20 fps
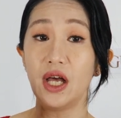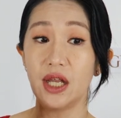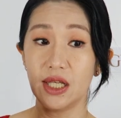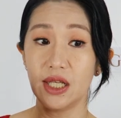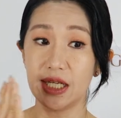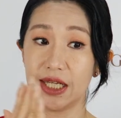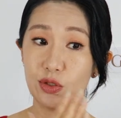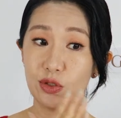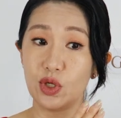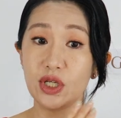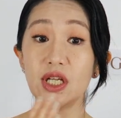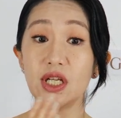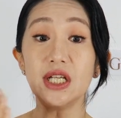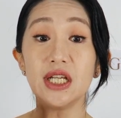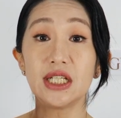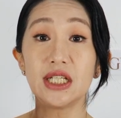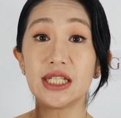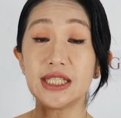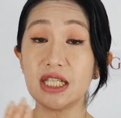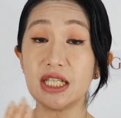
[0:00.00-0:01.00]
你觉得
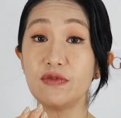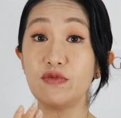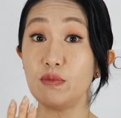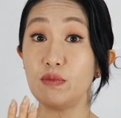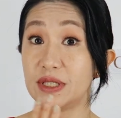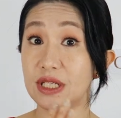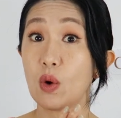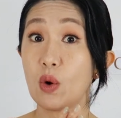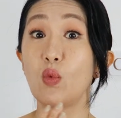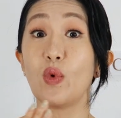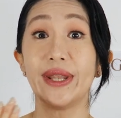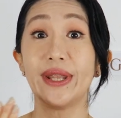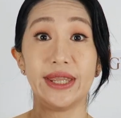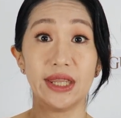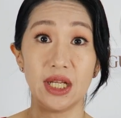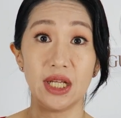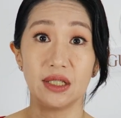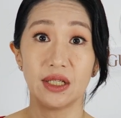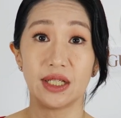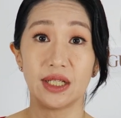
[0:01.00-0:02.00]
你的肌肤比较稳
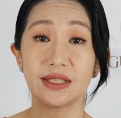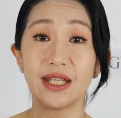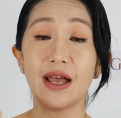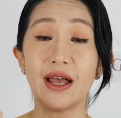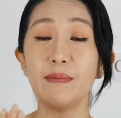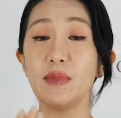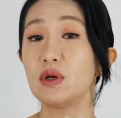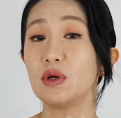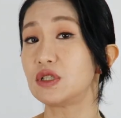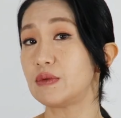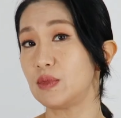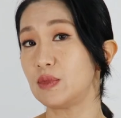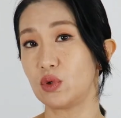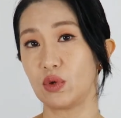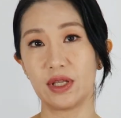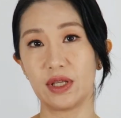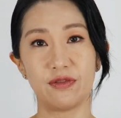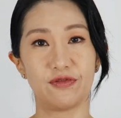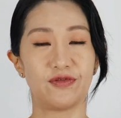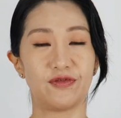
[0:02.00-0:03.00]
定了，它没有这么
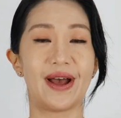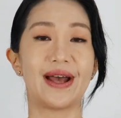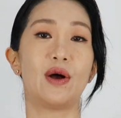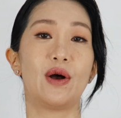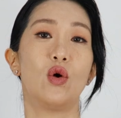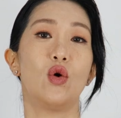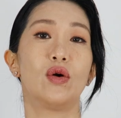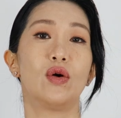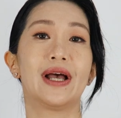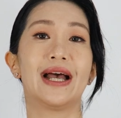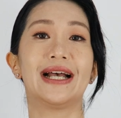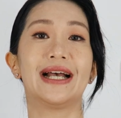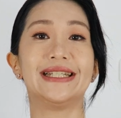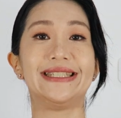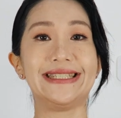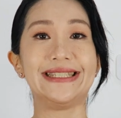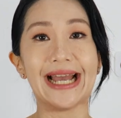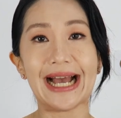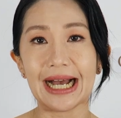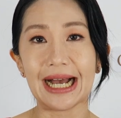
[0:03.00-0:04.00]
容易泛红啊、
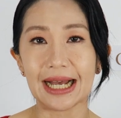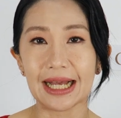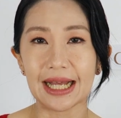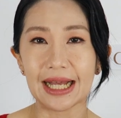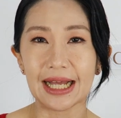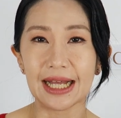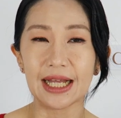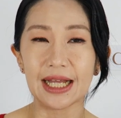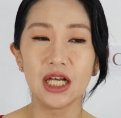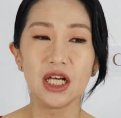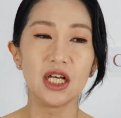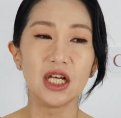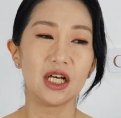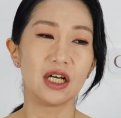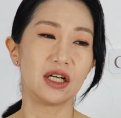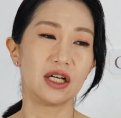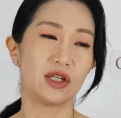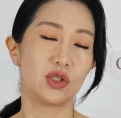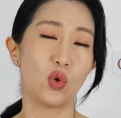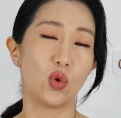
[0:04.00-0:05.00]
痒啊、
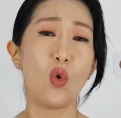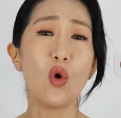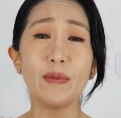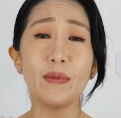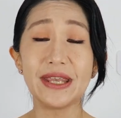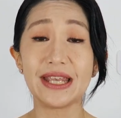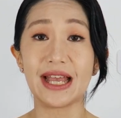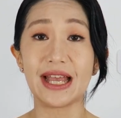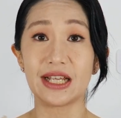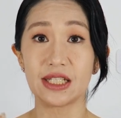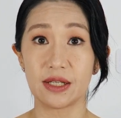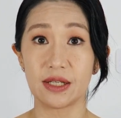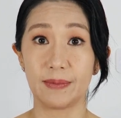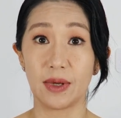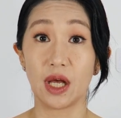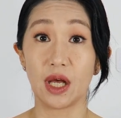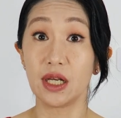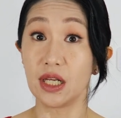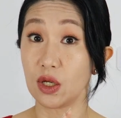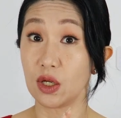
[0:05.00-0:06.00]
呃脱皮啊什
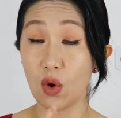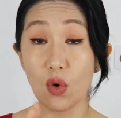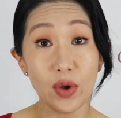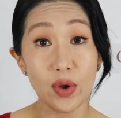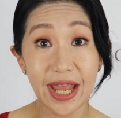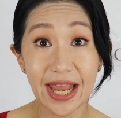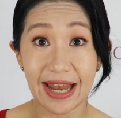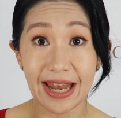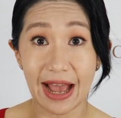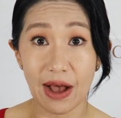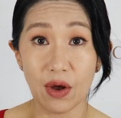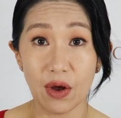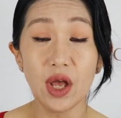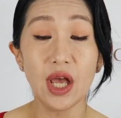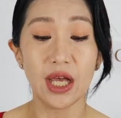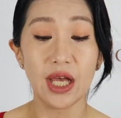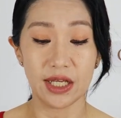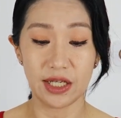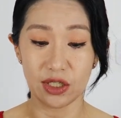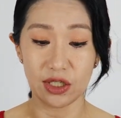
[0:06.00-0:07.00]
么，你 OK 了，
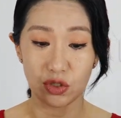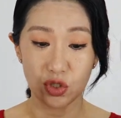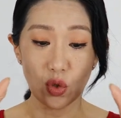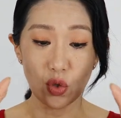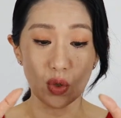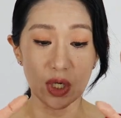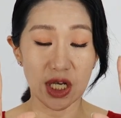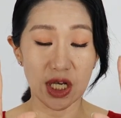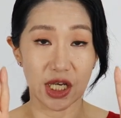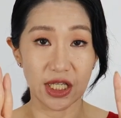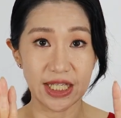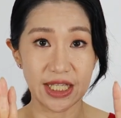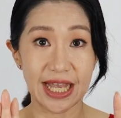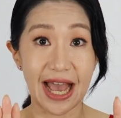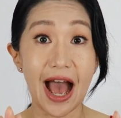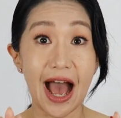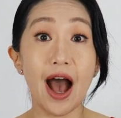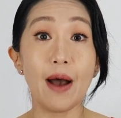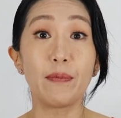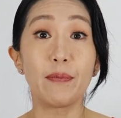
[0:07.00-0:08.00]
你就可
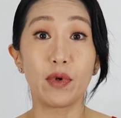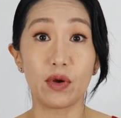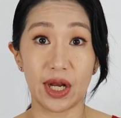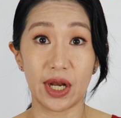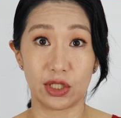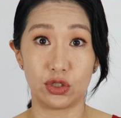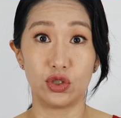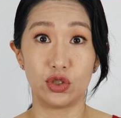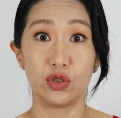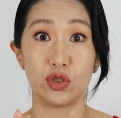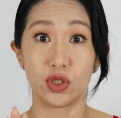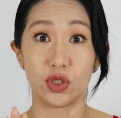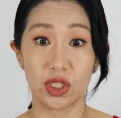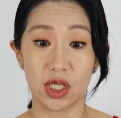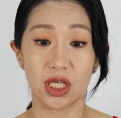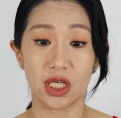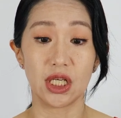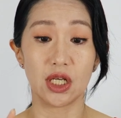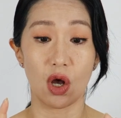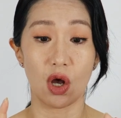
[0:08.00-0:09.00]
以 upgrade 去
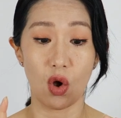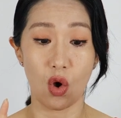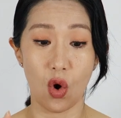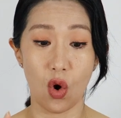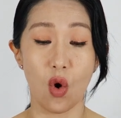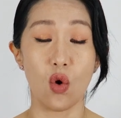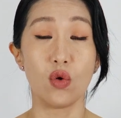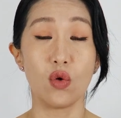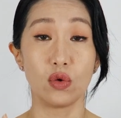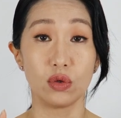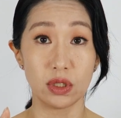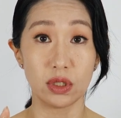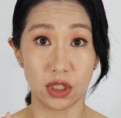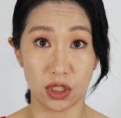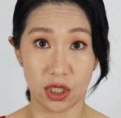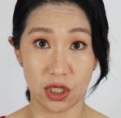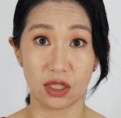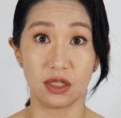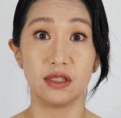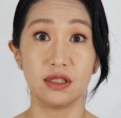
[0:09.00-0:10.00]
这一个红
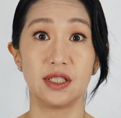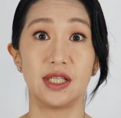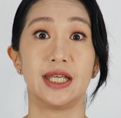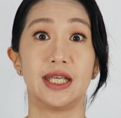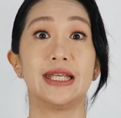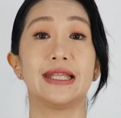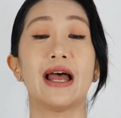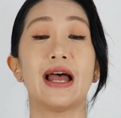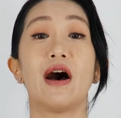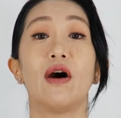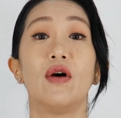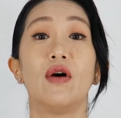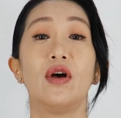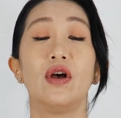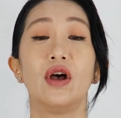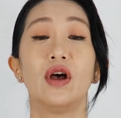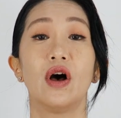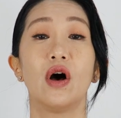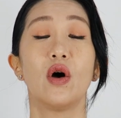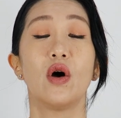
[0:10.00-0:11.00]
参这一套。
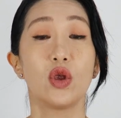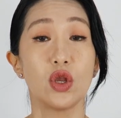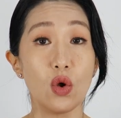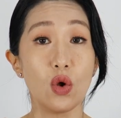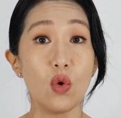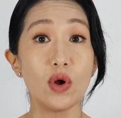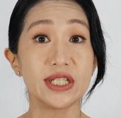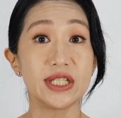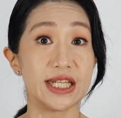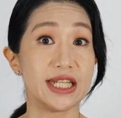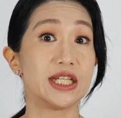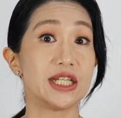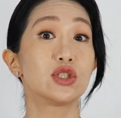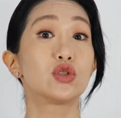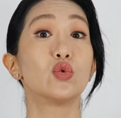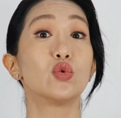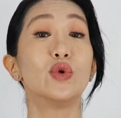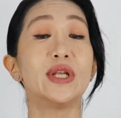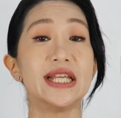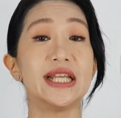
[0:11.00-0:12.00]
哦，又或者你
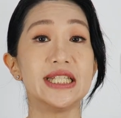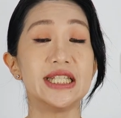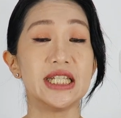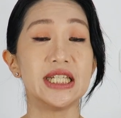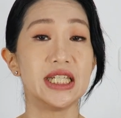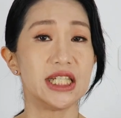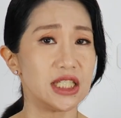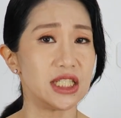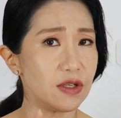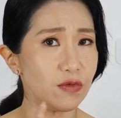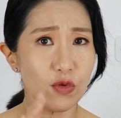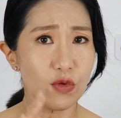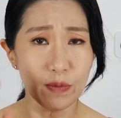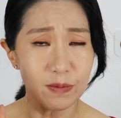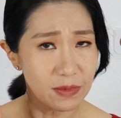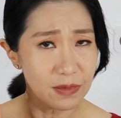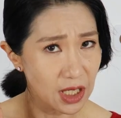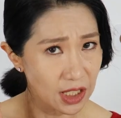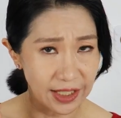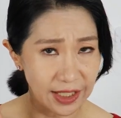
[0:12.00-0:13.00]
熟龄肌，你肌
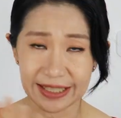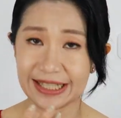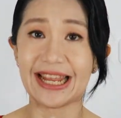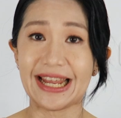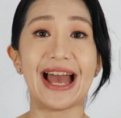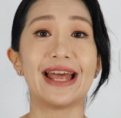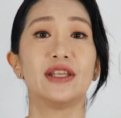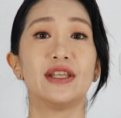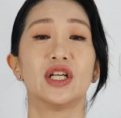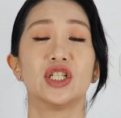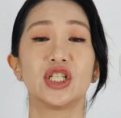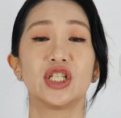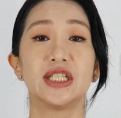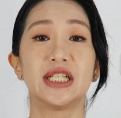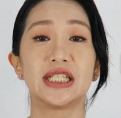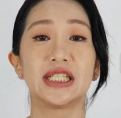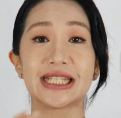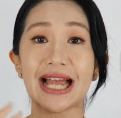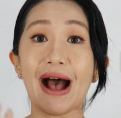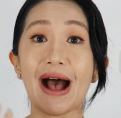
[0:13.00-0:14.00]
肤很干了，真
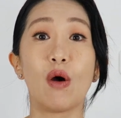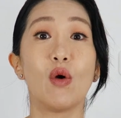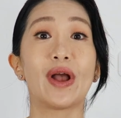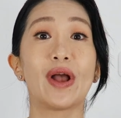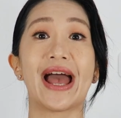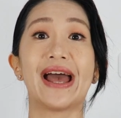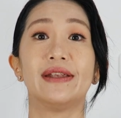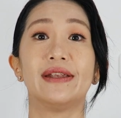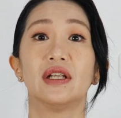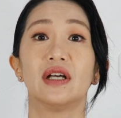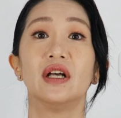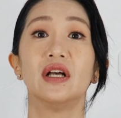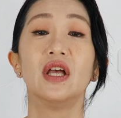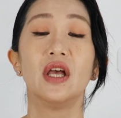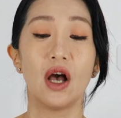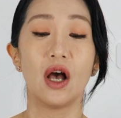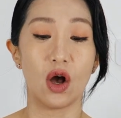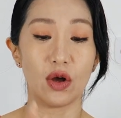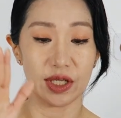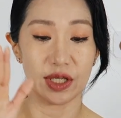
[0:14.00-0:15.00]
的超干了
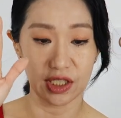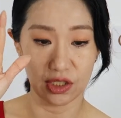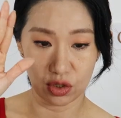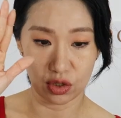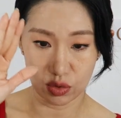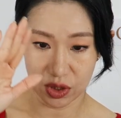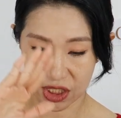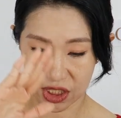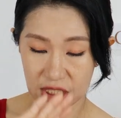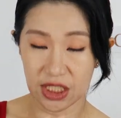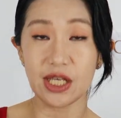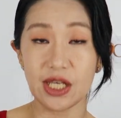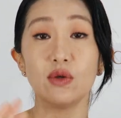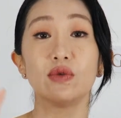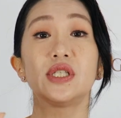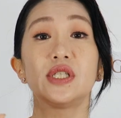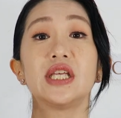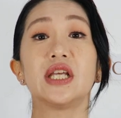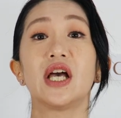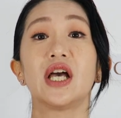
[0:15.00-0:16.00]
哦，你就直接
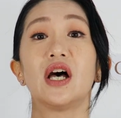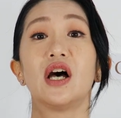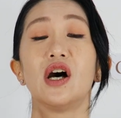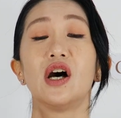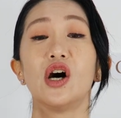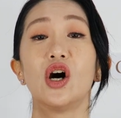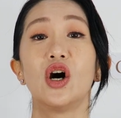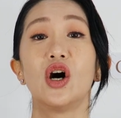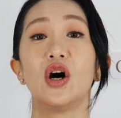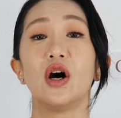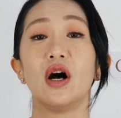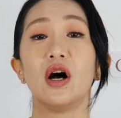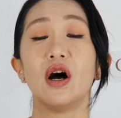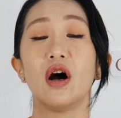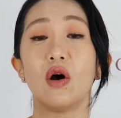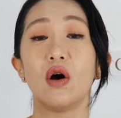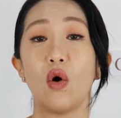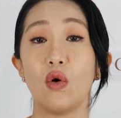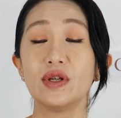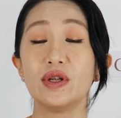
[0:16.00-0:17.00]
用这个
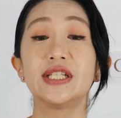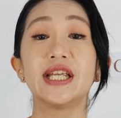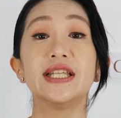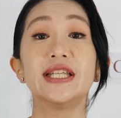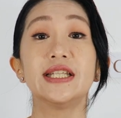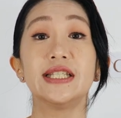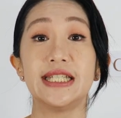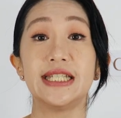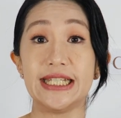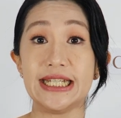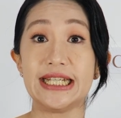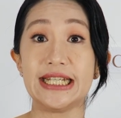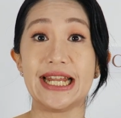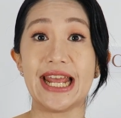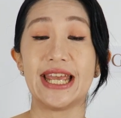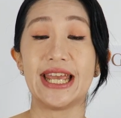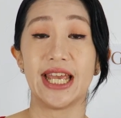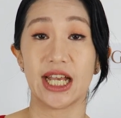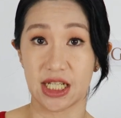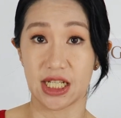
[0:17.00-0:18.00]
呃红参系
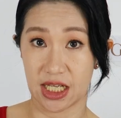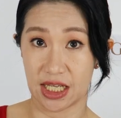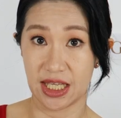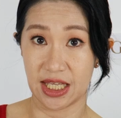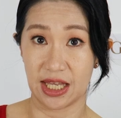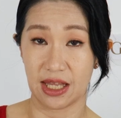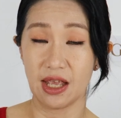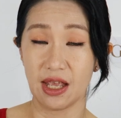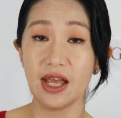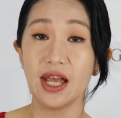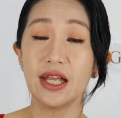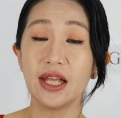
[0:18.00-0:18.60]
列也可以。